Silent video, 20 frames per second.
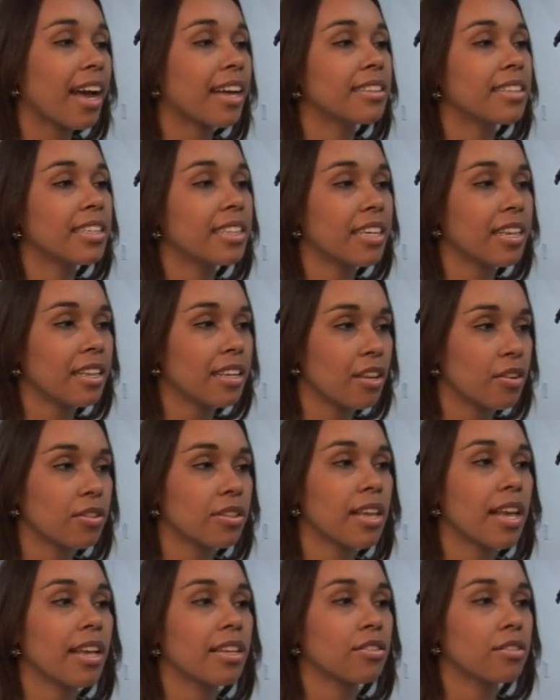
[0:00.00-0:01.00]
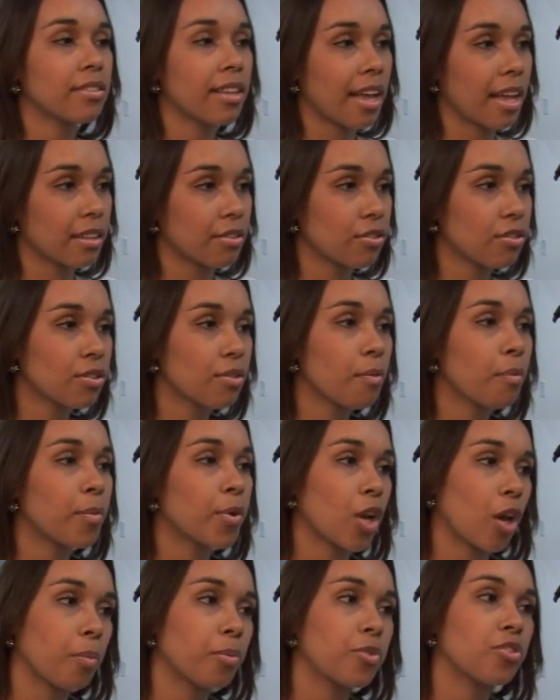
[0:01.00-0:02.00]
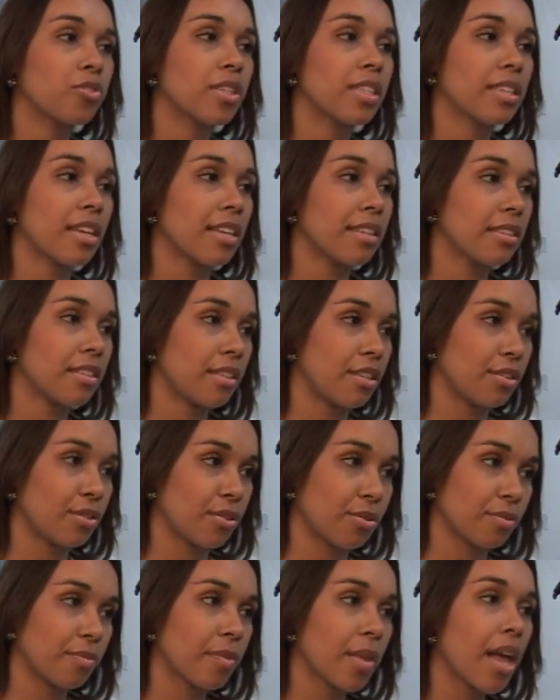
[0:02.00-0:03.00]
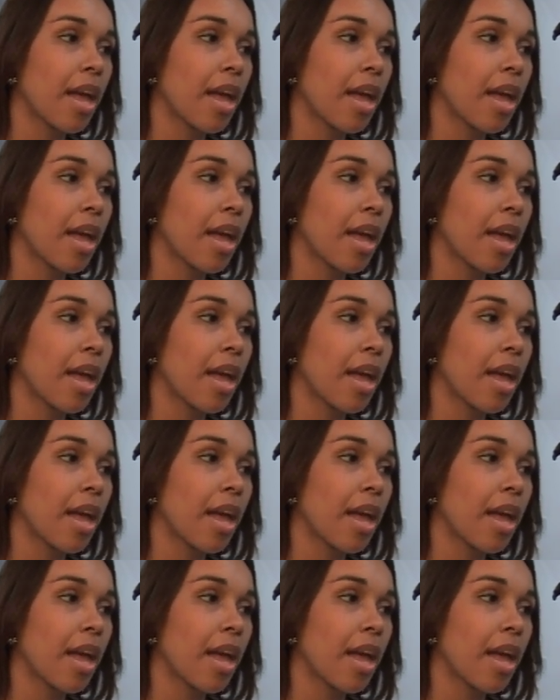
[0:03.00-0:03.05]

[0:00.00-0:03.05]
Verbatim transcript: adquirir os resultados próprios do exercício.